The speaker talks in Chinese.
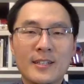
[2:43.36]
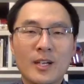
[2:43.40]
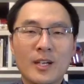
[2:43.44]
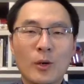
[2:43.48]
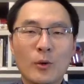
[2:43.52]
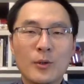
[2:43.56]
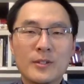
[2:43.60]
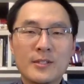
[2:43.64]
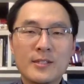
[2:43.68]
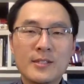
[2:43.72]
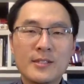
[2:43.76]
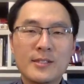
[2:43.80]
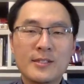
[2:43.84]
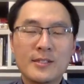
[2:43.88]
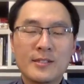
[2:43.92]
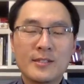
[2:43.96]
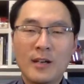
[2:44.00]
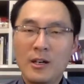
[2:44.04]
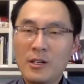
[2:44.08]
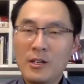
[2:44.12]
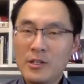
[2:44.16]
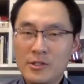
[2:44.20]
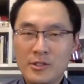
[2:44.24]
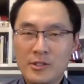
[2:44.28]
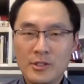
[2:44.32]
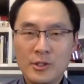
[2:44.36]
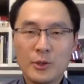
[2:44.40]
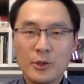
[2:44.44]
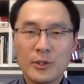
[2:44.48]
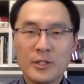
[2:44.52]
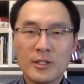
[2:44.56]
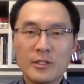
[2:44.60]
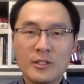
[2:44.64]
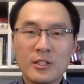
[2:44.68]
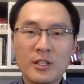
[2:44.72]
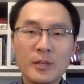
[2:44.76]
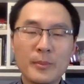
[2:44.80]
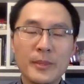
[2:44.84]
我自己当时觉
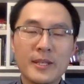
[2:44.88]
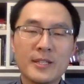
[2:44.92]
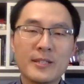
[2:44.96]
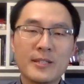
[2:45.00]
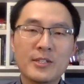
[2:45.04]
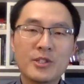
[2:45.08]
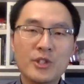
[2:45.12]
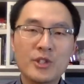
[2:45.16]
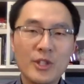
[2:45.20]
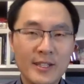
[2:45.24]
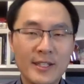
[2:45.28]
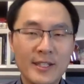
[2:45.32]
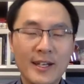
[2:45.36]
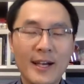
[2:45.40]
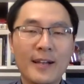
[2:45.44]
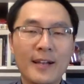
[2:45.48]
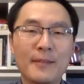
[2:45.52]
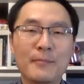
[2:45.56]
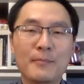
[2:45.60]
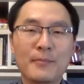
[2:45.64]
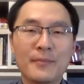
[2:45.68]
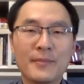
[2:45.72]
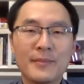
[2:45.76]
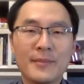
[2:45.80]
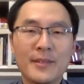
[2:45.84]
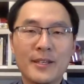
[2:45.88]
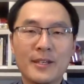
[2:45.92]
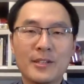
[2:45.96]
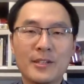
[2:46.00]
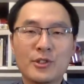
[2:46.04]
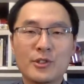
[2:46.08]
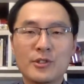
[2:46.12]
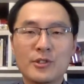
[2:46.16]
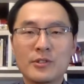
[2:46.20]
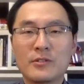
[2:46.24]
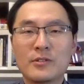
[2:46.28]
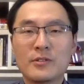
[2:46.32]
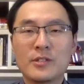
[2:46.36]
得特别的震撼，也
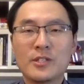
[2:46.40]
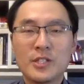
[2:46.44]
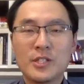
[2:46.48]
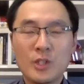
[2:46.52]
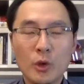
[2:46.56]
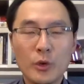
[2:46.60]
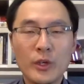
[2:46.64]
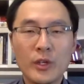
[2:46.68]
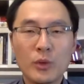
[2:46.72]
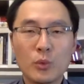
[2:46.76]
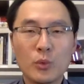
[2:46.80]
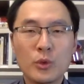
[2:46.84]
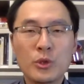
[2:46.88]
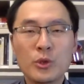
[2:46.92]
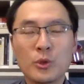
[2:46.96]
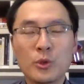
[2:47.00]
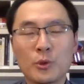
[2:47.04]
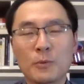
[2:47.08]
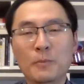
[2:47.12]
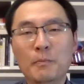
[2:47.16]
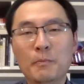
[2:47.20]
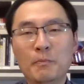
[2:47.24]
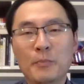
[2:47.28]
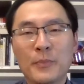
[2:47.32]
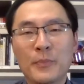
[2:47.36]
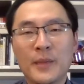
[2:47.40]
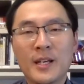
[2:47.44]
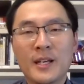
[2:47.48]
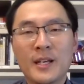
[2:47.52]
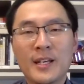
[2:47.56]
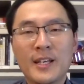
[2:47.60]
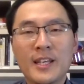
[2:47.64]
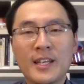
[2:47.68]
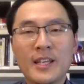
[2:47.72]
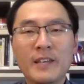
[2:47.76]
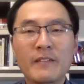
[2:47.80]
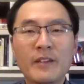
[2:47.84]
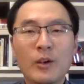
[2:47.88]
是受益无穷。
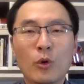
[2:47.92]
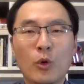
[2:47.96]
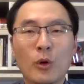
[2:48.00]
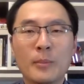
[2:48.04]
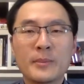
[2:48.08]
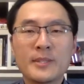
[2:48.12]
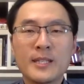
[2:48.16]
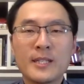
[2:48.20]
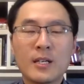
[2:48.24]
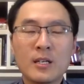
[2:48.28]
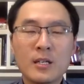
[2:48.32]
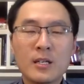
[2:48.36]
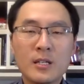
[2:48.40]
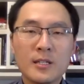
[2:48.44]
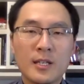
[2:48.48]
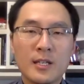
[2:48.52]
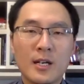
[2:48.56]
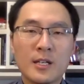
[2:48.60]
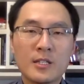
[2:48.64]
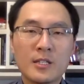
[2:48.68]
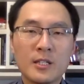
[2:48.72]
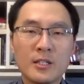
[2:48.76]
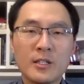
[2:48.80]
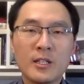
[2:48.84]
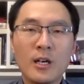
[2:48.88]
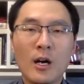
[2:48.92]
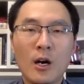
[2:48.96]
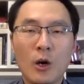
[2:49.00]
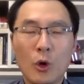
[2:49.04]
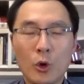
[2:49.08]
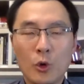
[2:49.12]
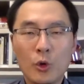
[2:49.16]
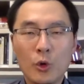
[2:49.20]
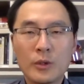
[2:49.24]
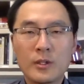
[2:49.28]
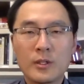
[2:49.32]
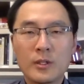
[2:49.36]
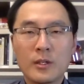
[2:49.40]
因为我们在课堂上讨
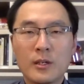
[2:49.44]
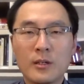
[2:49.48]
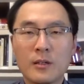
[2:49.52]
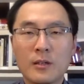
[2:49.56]
论和